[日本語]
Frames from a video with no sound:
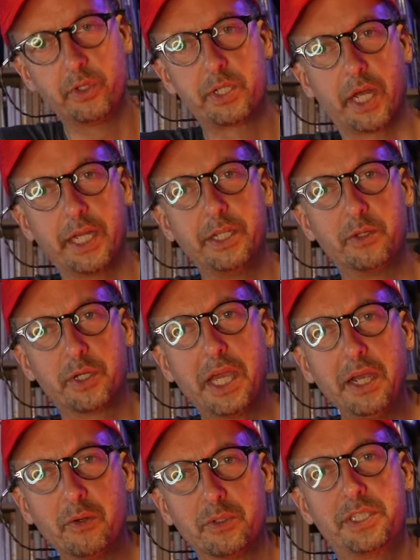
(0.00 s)
のサインと
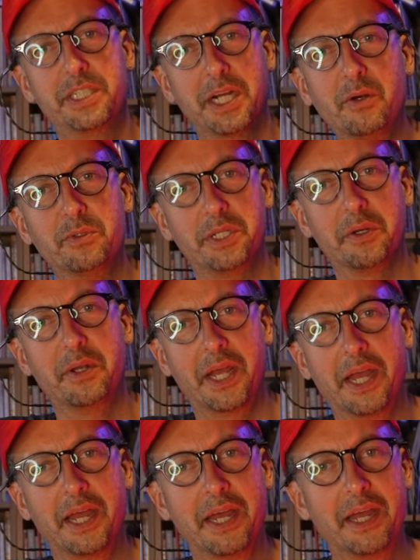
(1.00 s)
結構違うんだよ
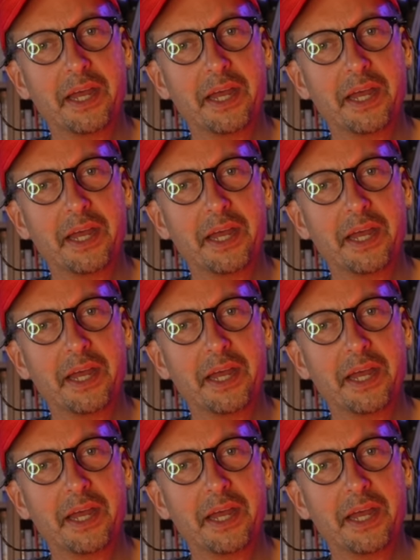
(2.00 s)
ね。